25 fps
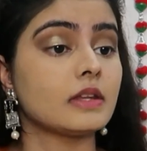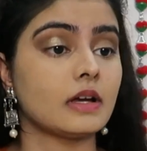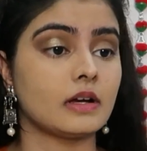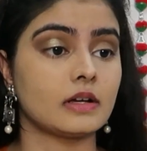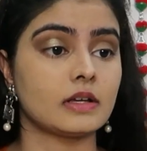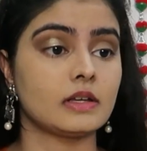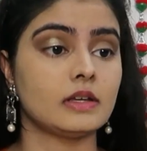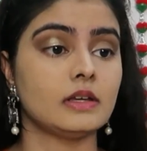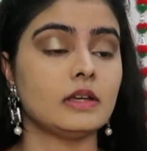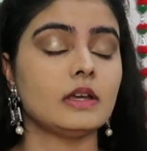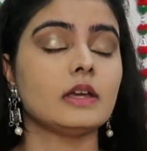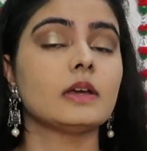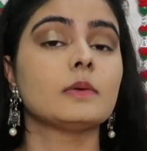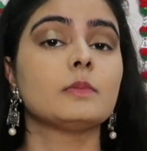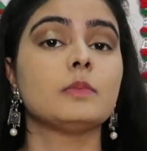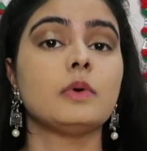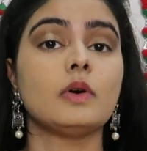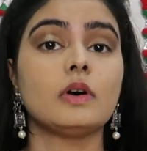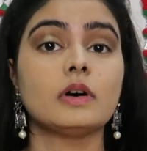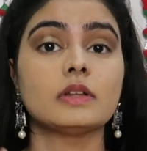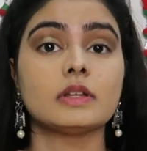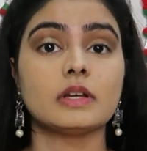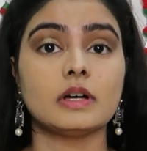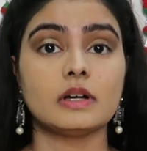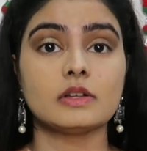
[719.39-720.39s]
ताकि एक
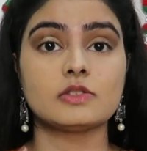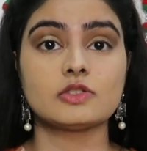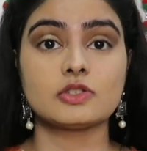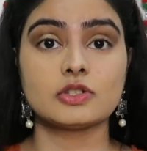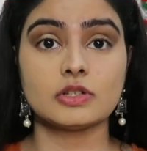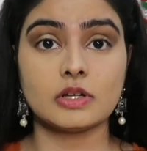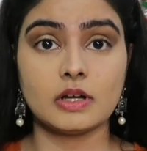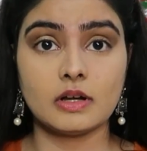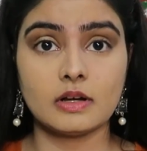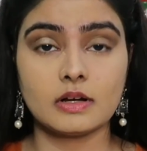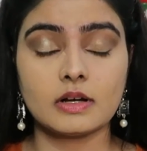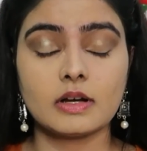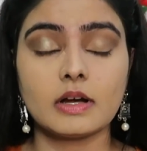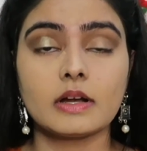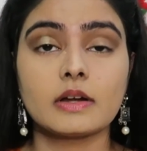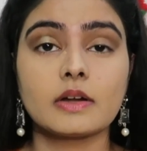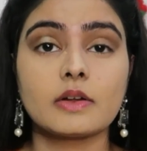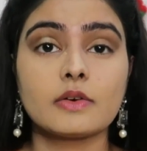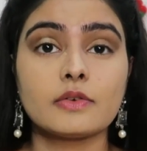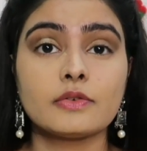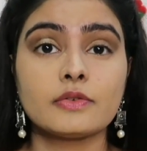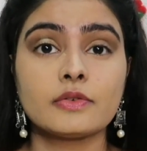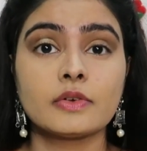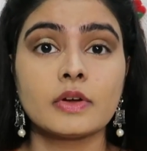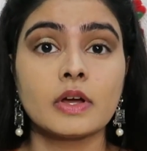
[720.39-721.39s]
बहुत अच्छा
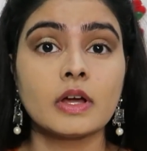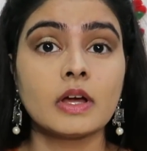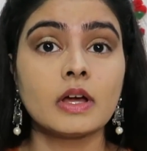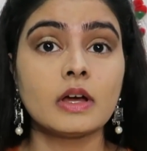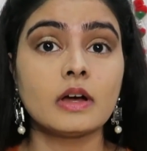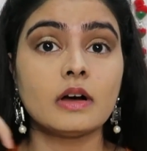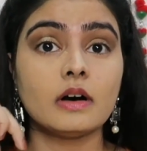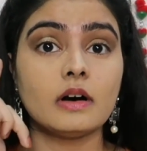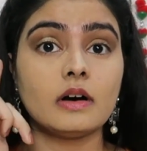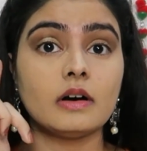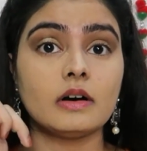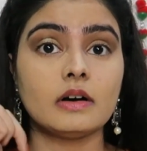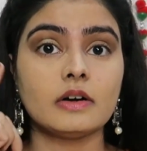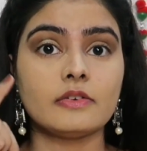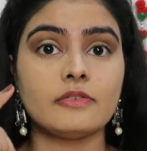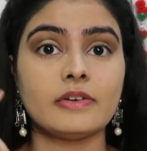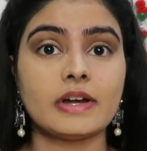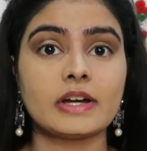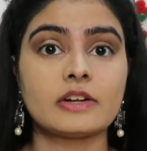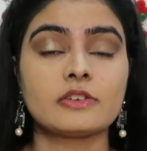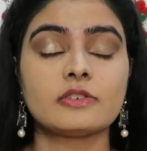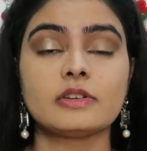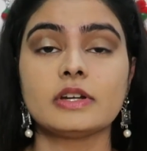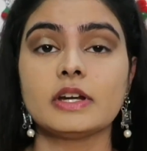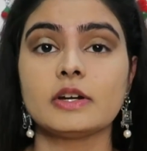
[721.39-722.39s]
काइंड ऑफ
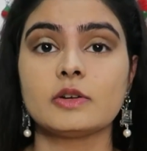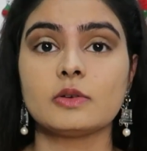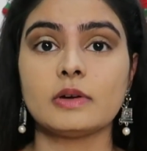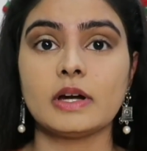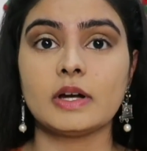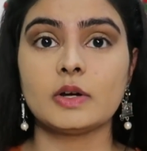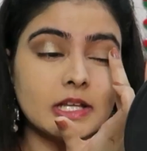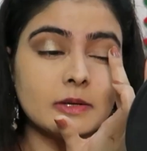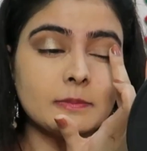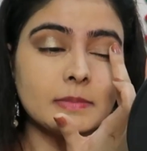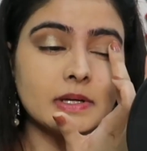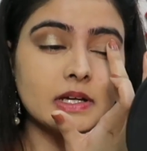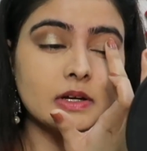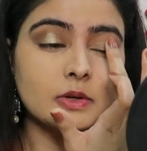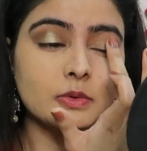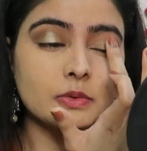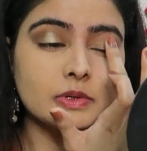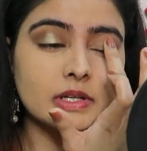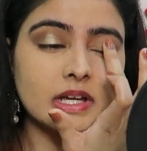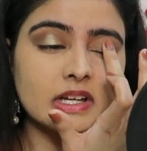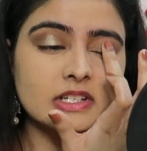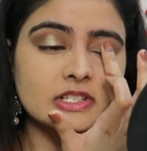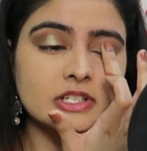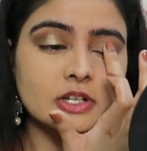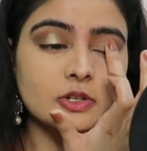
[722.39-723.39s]
इफेक्ट क्रिएट हो ठीक भी
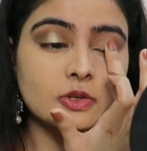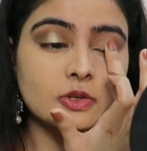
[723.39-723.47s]
करूँगी आई